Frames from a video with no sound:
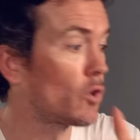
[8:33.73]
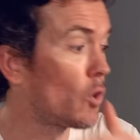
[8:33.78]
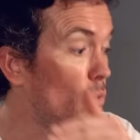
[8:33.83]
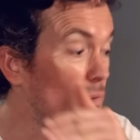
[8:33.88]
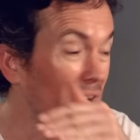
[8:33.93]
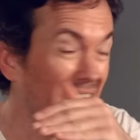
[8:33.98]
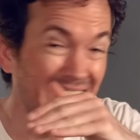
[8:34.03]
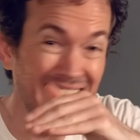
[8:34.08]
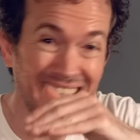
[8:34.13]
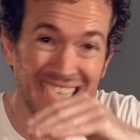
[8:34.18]
con
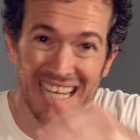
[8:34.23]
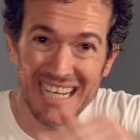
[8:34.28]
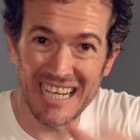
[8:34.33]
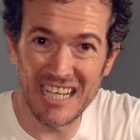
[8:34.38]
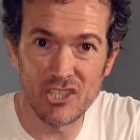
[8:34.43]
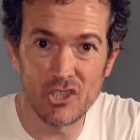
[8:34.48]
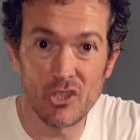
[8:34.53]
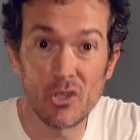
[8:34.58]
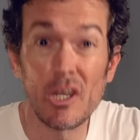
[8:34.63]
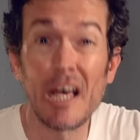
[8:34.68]
una
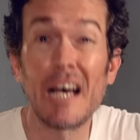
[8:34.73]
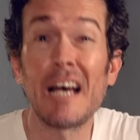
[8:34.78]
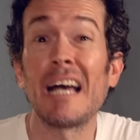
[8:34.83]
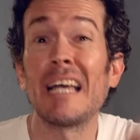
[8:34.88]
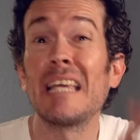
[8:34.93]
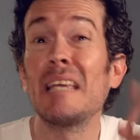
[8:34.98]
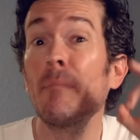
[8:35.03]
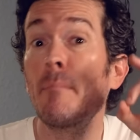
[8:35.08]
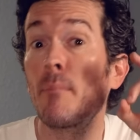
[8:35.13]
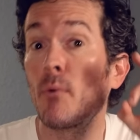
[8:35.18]
guitarra sola
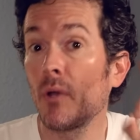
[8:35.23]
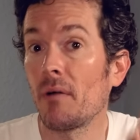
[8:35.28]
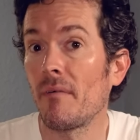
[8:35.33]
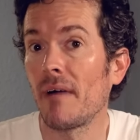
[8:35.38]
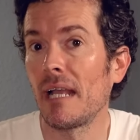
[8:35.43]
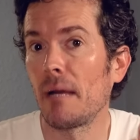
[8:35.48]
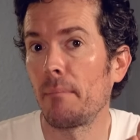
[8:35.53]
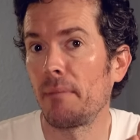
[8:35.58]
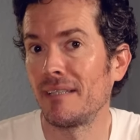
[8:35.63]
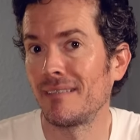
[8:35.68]
y
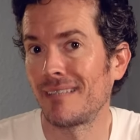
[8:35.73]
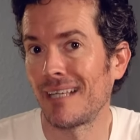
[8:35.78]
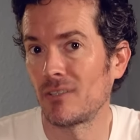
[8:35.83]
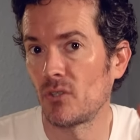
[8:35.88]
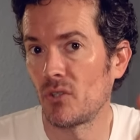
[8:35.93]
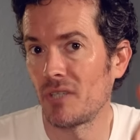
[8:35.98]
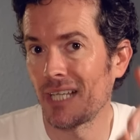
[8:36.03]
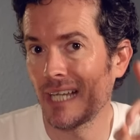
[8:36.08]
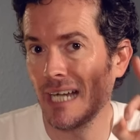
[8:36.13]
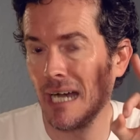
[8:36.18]
prueba la
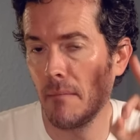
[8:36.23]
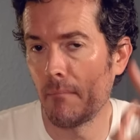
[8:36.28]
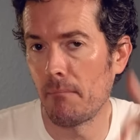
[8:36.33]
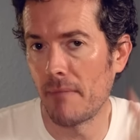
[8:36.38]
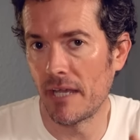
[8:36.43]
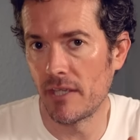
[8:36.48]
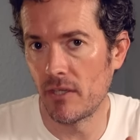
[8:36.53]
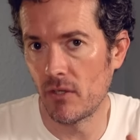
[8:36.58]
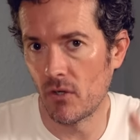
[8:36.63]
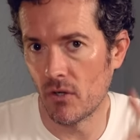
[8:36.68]
pentatónica
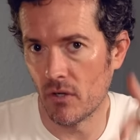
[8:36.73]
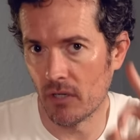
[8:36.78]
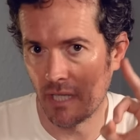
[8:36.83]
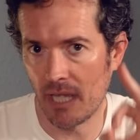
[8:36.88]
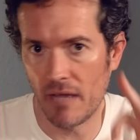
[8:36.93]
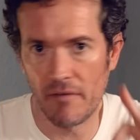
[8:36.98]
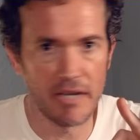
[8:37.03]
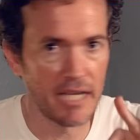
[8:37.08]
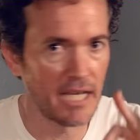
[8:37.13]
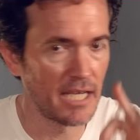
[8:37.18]
mayor,
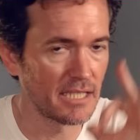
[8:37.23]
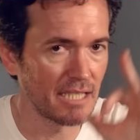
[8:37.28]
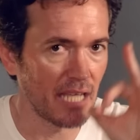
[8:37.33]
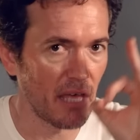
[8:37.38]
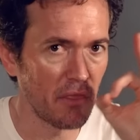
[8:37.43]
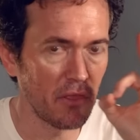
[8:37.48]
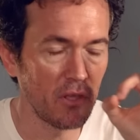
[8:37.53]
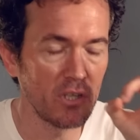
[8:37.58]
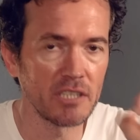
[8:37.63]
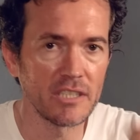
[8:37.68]
ya verás,
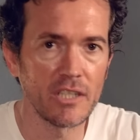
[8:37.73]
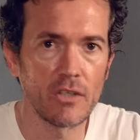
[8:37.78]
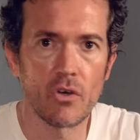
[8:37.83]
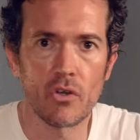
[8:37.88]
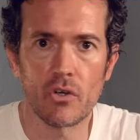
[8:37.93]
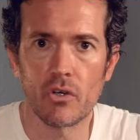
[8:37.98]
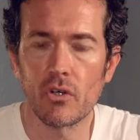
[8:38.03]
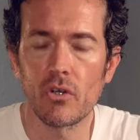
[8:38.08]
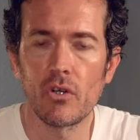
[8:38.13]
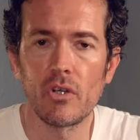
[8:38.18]
canciones de
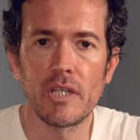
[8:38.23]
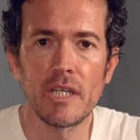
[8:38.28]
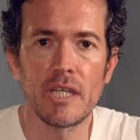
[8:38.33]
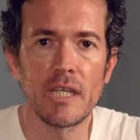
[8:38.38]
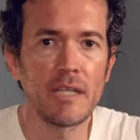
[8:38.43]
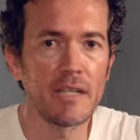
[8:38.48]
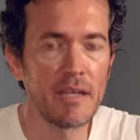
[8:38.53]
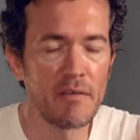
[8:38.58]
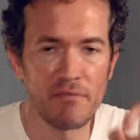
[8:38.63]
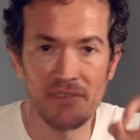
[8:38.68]
los
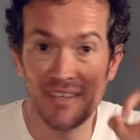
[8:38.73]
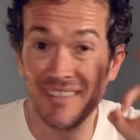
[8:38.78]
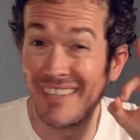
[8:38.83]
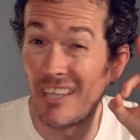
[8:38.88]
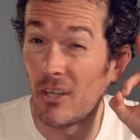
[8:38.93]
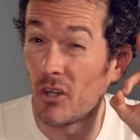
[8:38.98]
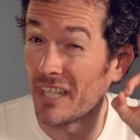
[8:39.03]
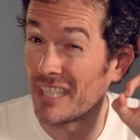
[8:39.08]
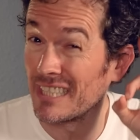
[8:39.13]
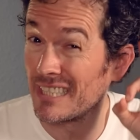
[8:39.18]
Rolling, en fin,
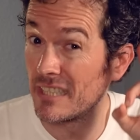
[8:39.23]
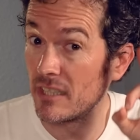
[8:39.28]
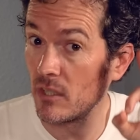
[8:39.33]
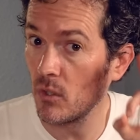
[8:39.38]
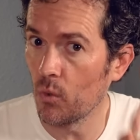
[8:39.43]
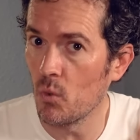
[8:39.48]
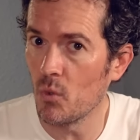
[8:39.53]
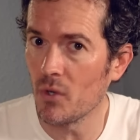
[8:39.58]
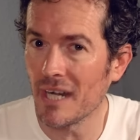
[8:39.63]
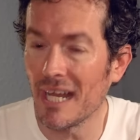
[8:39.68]
de lo que se te
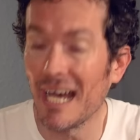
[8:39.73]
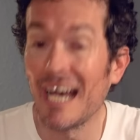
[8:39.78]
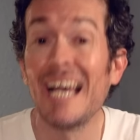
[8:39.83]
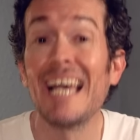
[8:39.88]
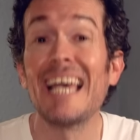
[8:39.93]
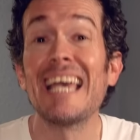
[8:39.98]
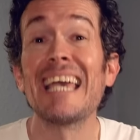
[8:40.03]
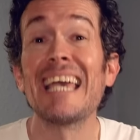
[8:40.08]
ocurra.